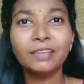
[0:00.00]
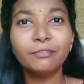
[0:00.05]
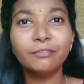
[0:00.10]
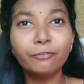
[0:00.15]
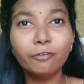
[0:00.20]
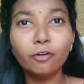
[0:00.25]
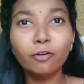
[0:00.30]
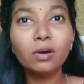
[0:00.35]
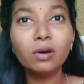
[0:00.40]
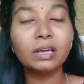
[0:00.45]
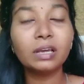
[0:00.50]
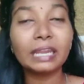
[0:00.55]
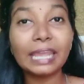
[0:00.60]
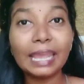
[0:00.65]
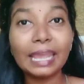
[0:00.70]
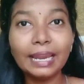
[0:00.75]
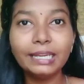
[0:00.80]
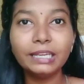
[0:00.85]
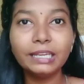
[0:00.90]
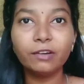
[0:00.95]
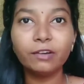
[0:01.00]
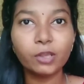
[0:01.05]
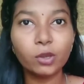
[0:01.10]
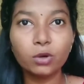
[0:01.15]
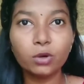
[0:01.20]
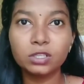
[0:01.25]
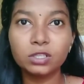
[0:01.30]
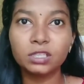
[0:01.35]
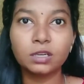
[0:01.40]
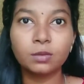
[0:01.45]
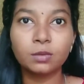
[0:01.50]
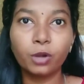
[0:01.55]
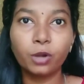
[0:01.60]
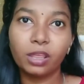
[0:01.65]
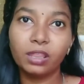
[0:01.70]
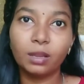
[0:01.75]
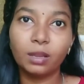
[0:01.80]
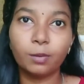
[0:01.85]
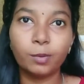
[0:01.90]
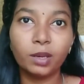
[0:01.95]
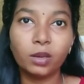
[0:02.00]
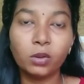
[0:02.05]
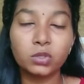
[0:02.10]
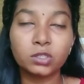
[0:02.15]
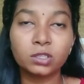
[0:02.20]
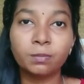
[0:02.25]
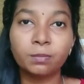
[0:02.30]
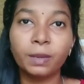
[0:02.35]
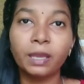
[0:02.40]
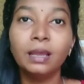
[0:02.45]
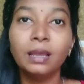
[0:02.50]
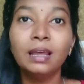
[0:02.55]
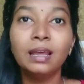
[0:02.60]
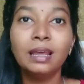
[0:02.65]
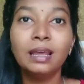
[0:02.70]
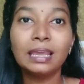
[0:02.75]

இவ்வளவு கிரியேட்டிவா யோசிக்க முடியுது அப்படின்னு யோசிப்பேன்